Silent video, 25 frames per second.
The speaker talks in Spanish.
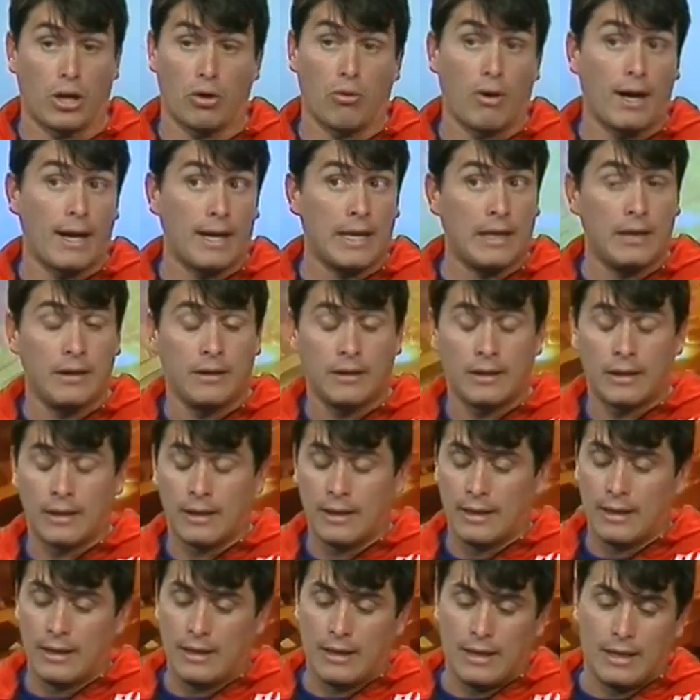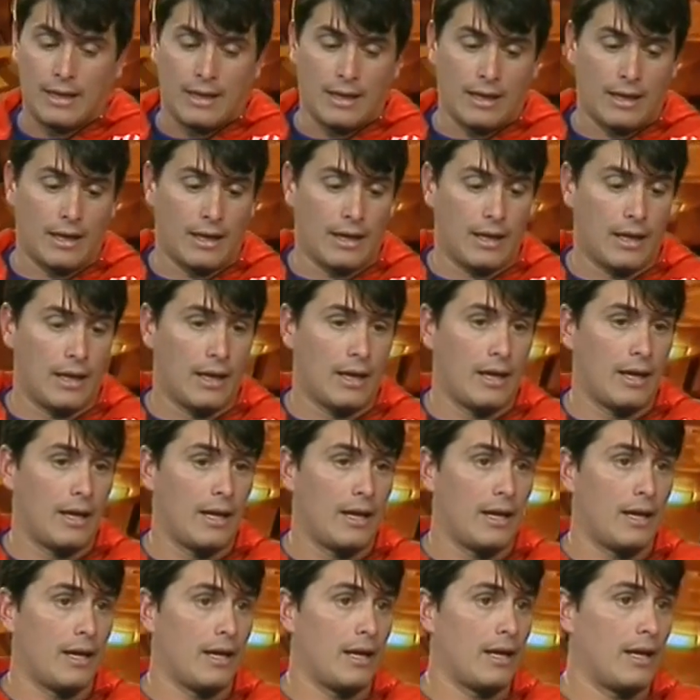que no hay.
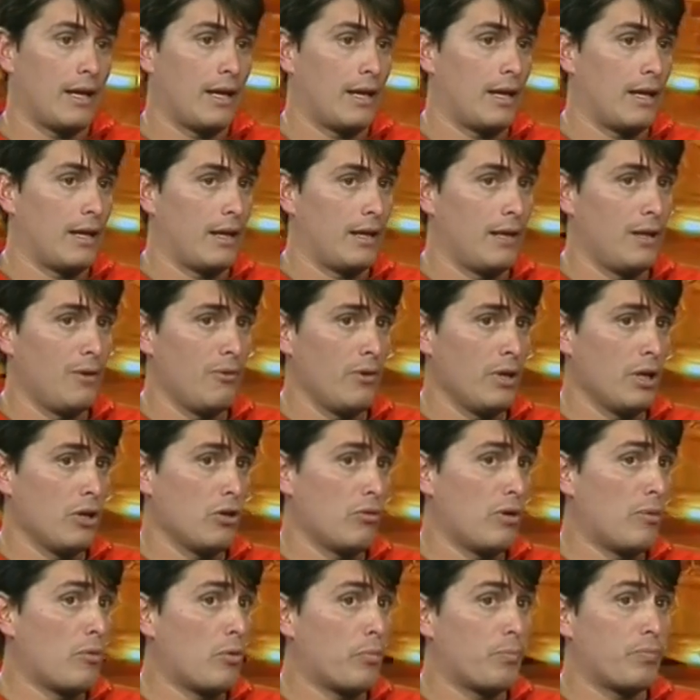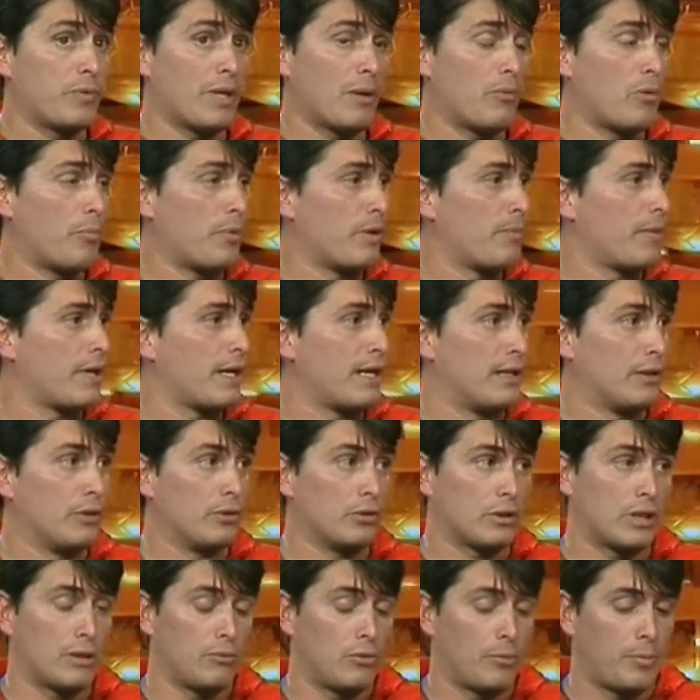Eh, y bueno, vamos, estamos
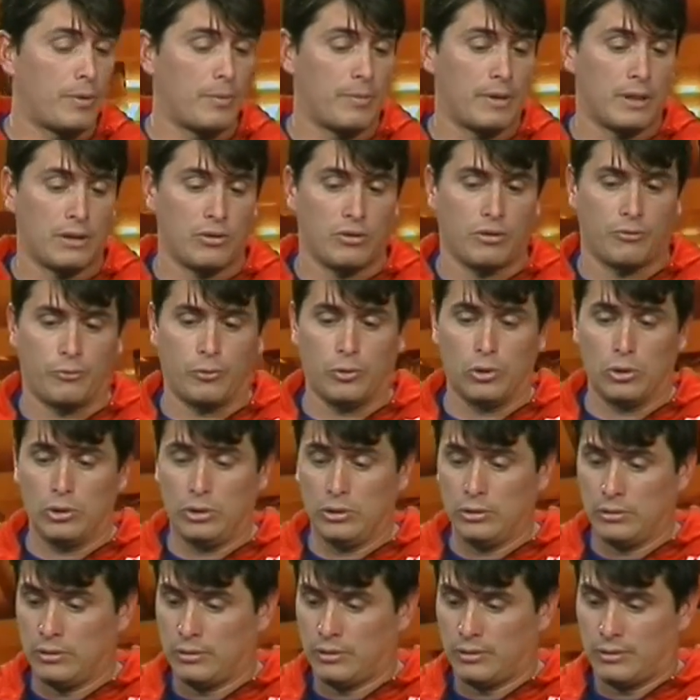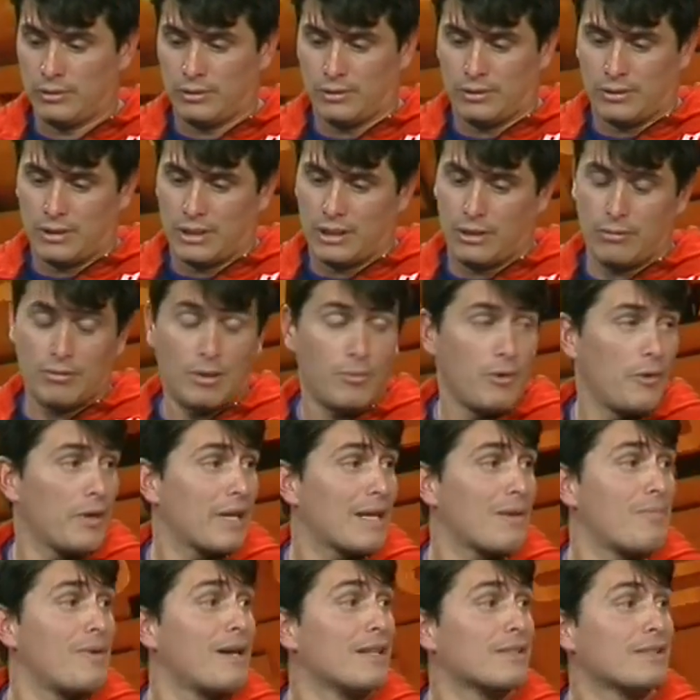preparando, estamos preparando a full y vamos a ver
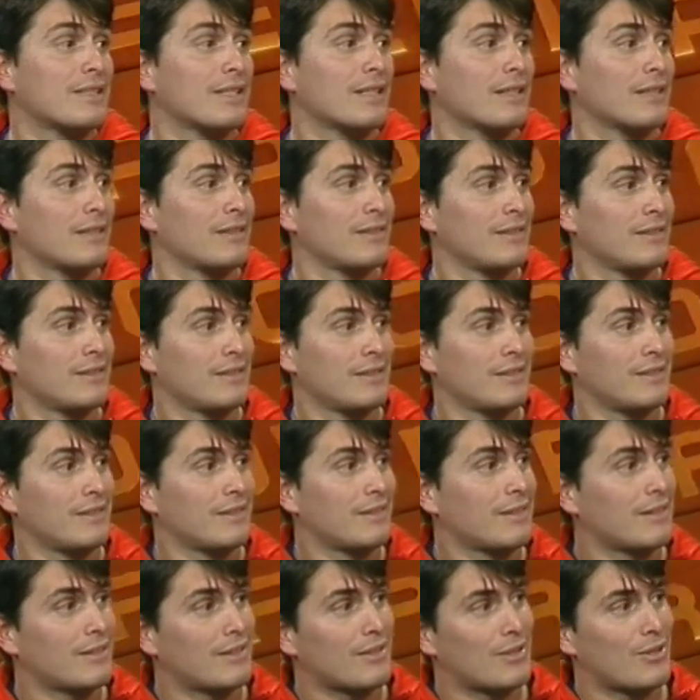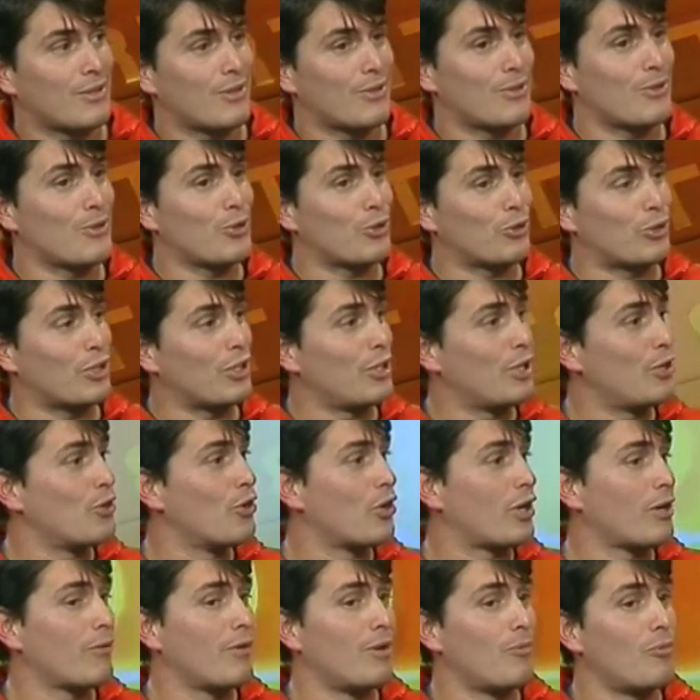qué pasa. No te
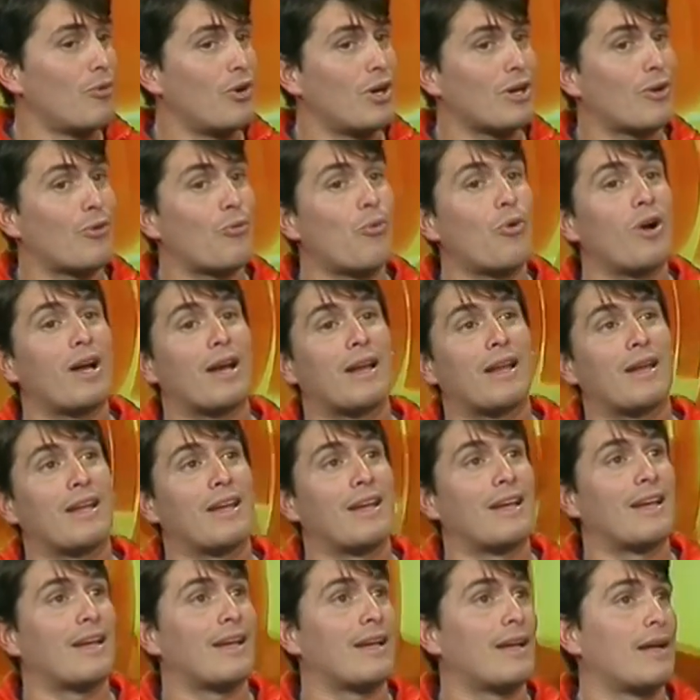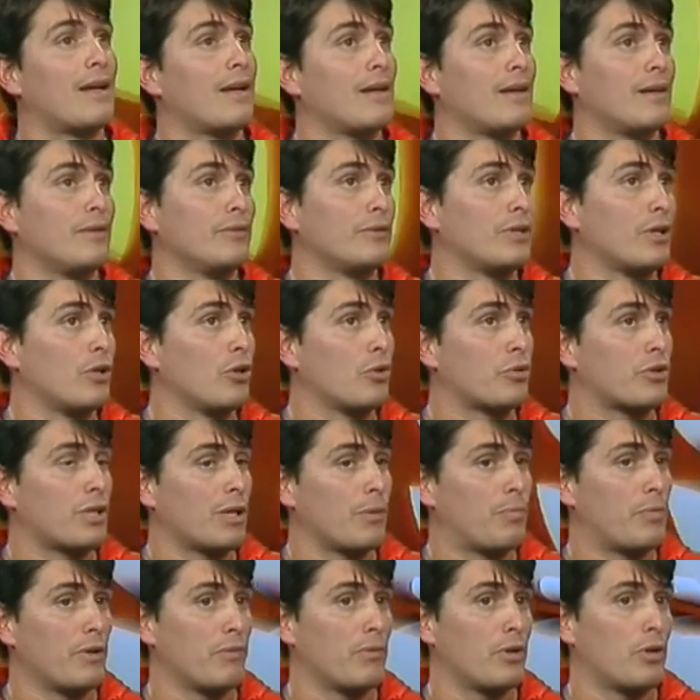digo que vamos a jugar eh, entre los
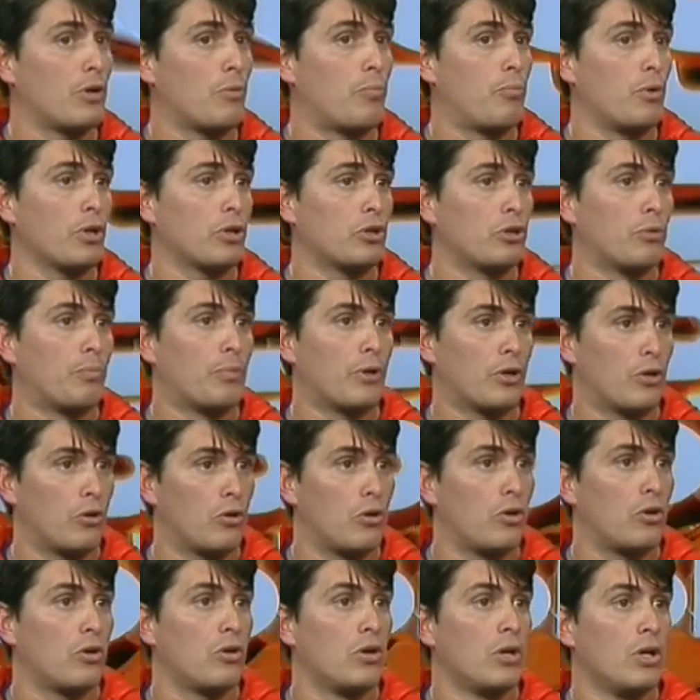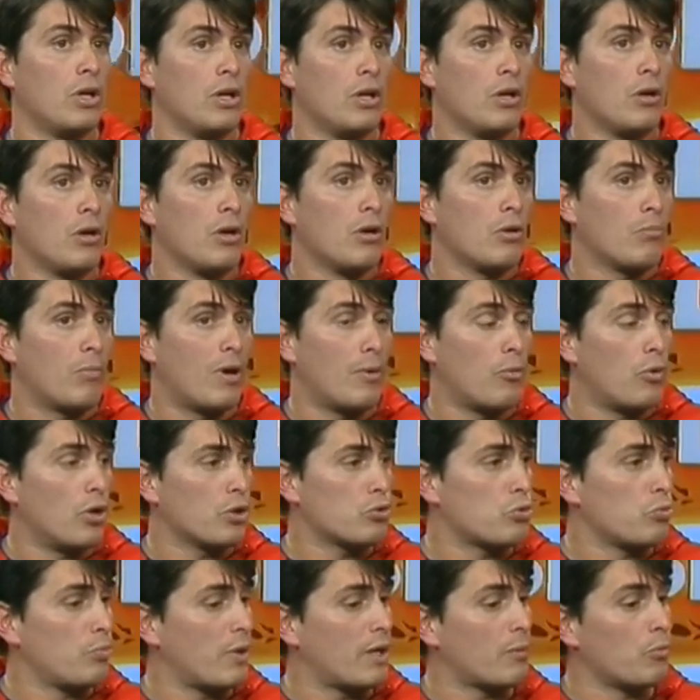tres primeros puestos, pero vamos a
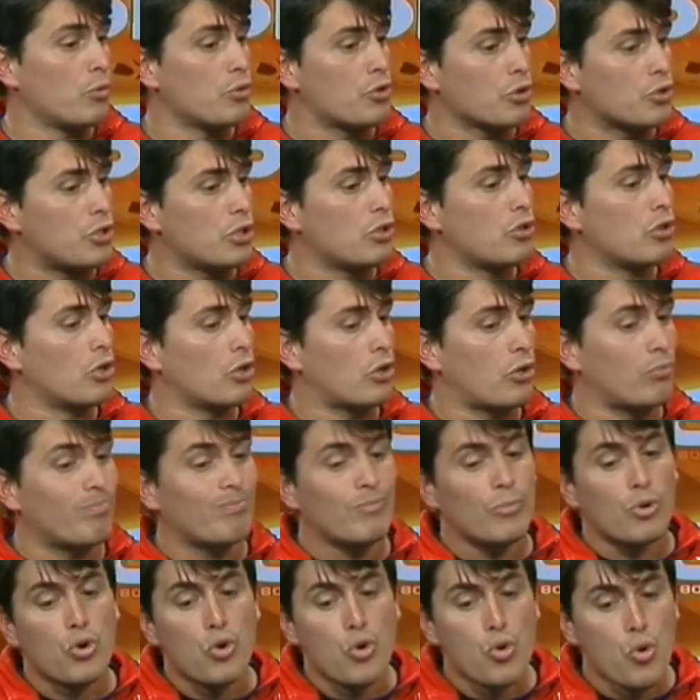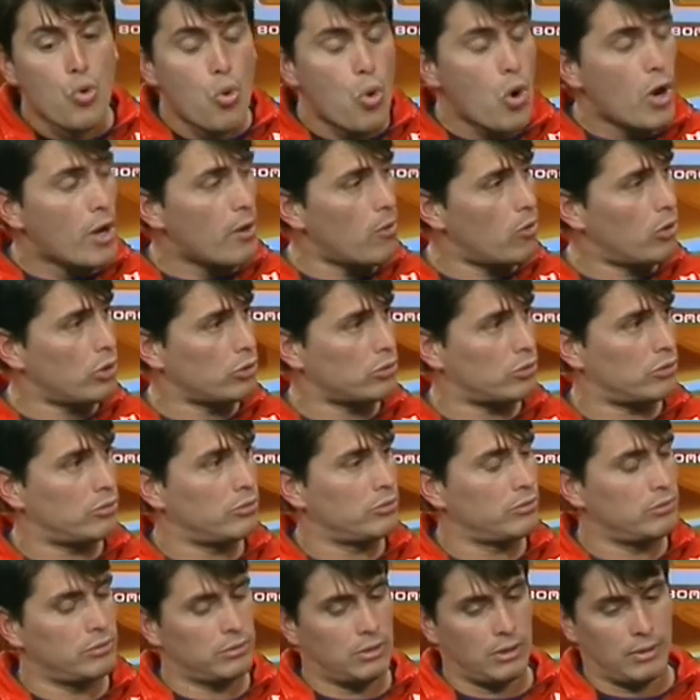sumar muchos chicos nuevos,
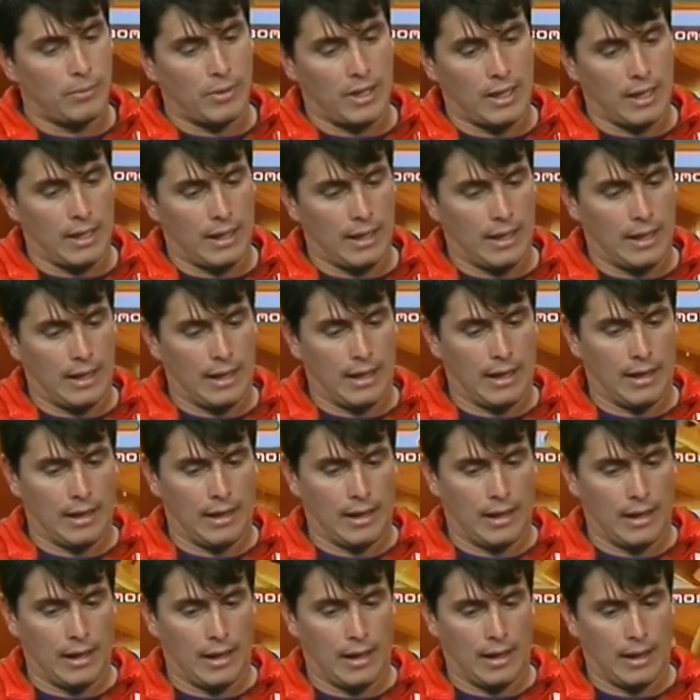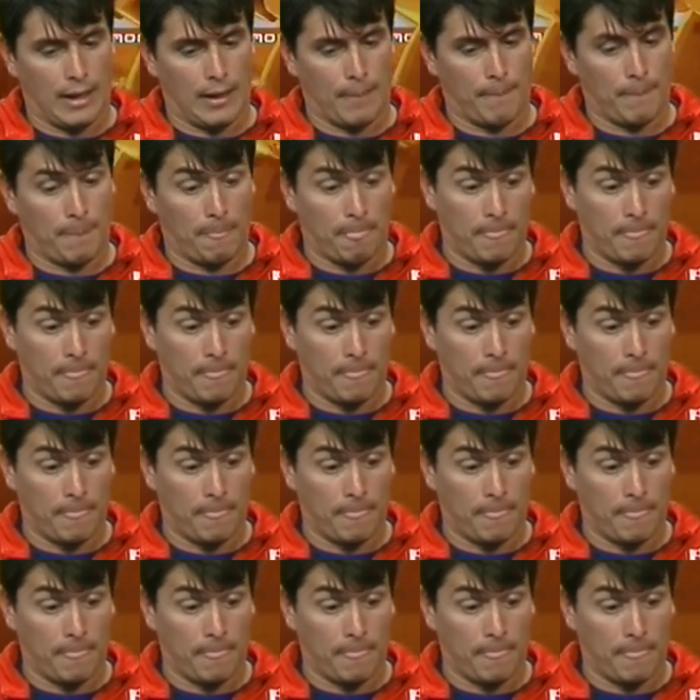eh,